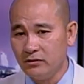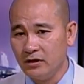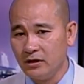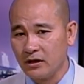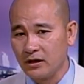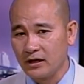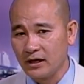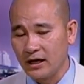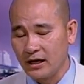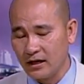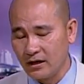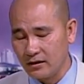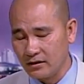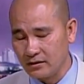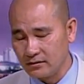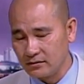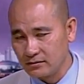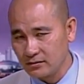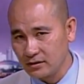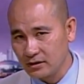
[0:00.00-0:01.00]
được
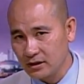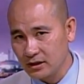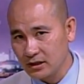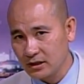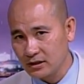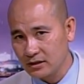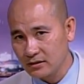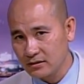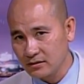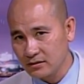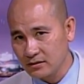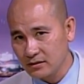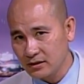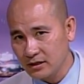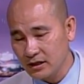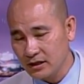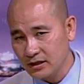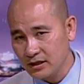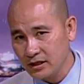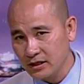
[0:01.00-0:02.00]
là
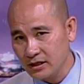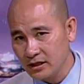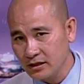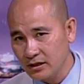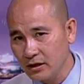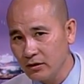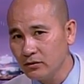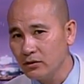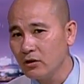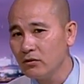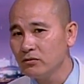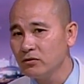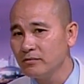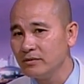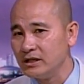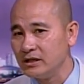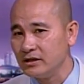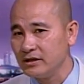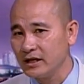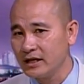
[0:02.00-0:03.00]
Cái, cái, cái thiếu thốn của
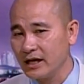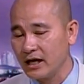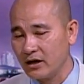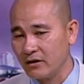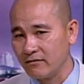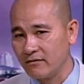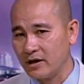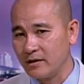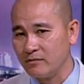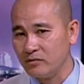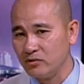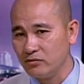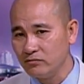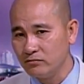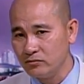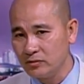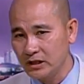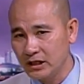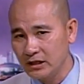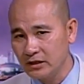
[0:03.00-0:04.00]
mình như thế nào và muốn,
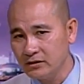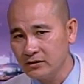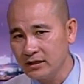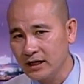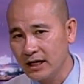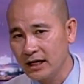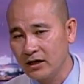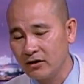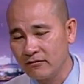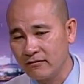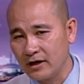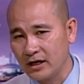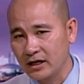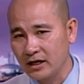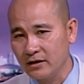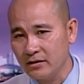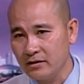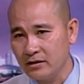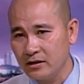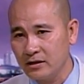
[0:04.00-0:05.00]
cái ước ao và
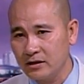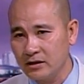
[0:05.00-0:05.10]
cái,